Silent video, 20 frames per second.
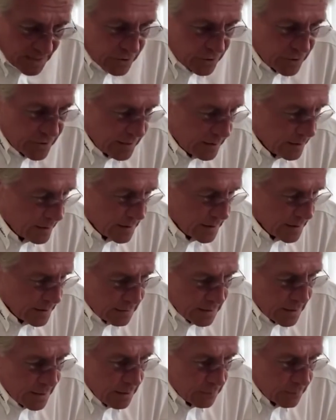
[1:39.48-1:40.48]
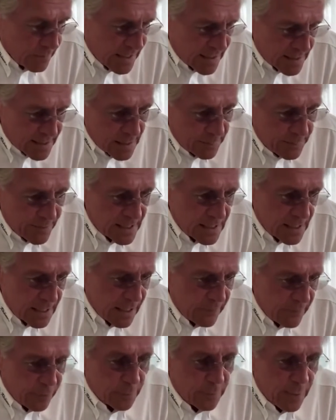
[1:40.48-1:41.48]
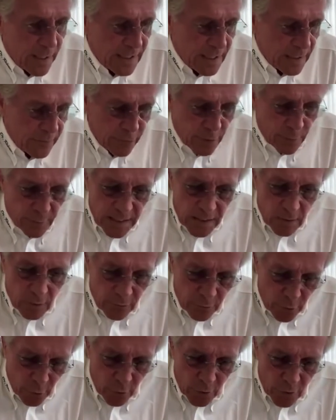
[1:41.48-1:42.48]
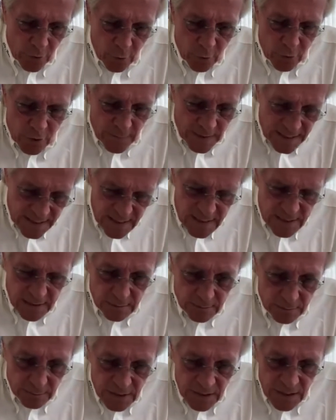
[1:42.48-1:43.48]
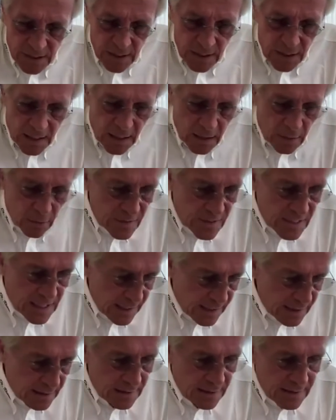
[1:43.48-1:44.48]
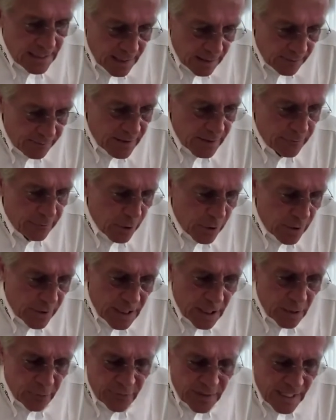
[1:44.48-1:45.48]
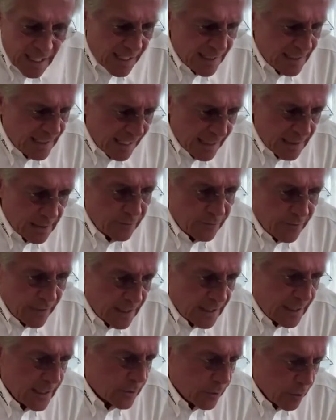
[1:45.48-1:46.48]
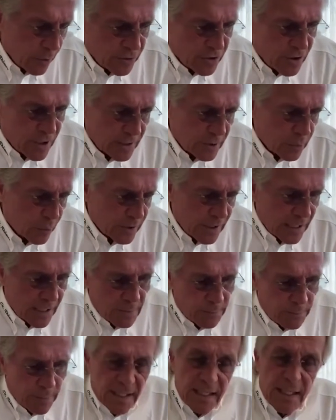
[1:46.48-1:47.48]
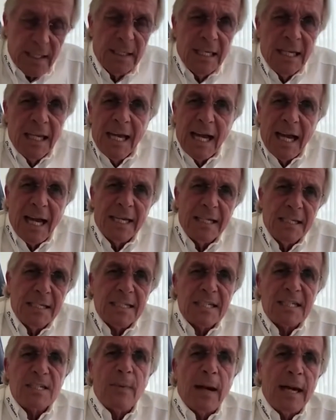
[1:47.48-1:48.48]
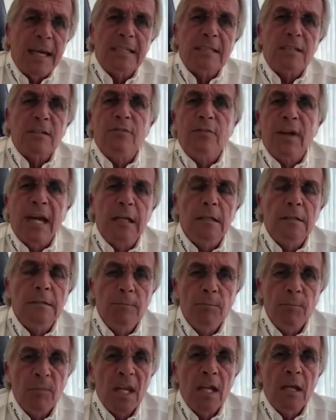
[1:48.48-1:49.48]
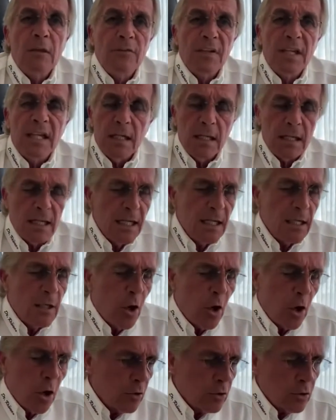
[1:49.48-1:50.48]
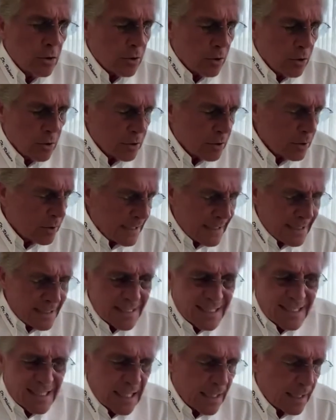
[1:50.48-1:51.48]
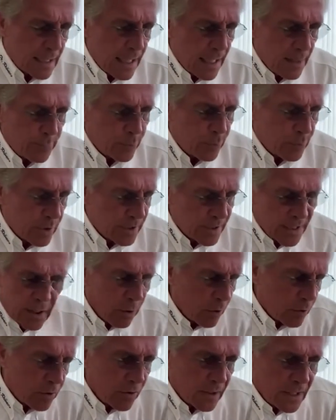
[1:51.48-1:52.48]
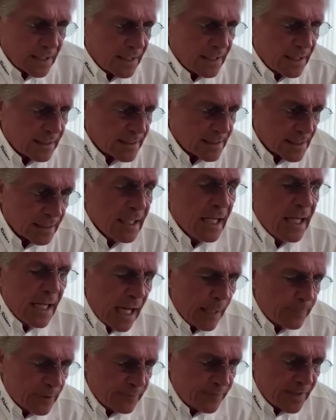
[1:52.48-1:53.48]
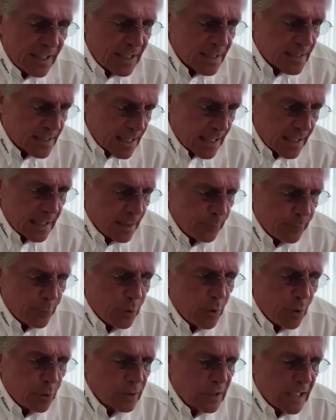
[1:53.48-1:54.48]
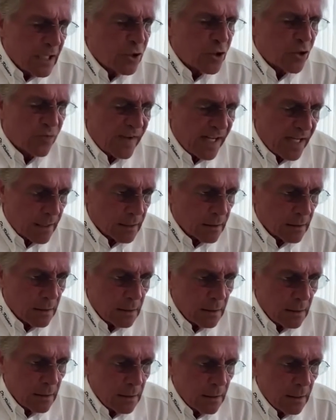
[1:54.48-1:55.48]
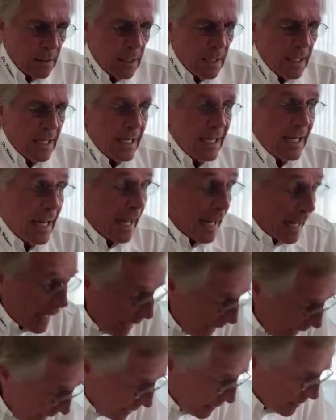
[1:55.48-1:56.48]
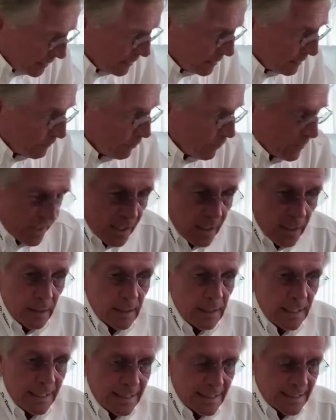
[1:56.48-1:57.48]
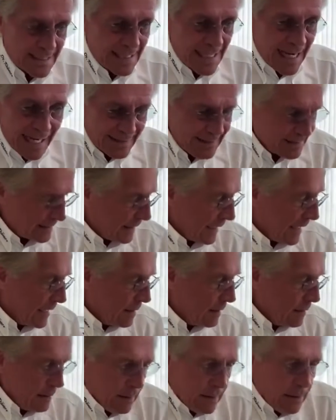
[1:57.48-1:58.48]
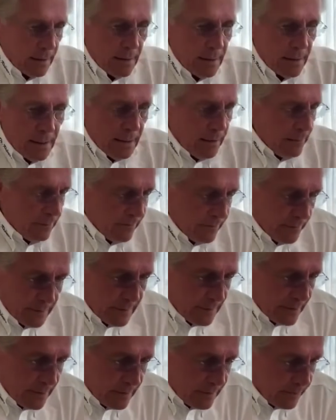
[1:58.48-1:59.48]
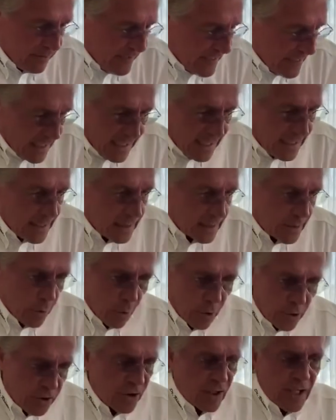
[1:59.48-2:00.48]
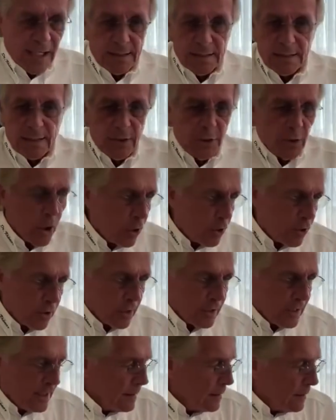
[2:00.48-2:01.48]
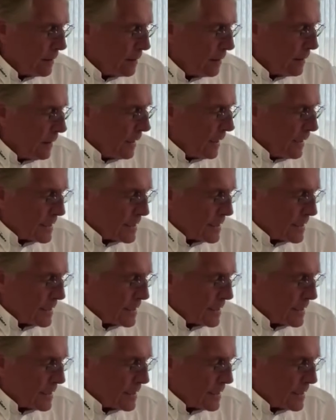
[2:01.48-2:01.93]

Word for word: da steht der Ministerpräsident von Bayern vor Mikrofon ohne Maske und sagt, ja, wir wollen auf gar keinen Fall in Deutschland oder in Bayern eine zweite Welle wie in Hongkong, in Singapur, nee, Hongkong hat er nicht gesagt, aber wie in Singapur und in Schweden. Hä? Es hat in, weder in Deutschland noch in